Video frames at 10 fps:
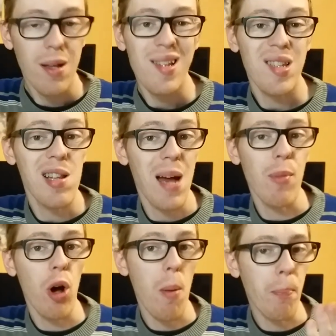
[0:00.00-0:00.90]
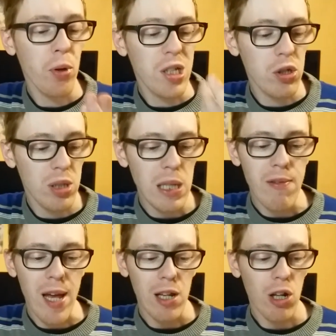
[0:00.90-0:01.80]
Saliamo ora un pochino di
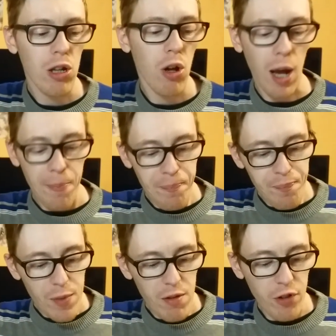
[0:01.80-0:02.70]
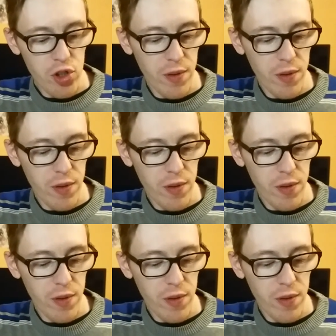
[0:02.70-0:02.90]
livello, allora... Vi faccio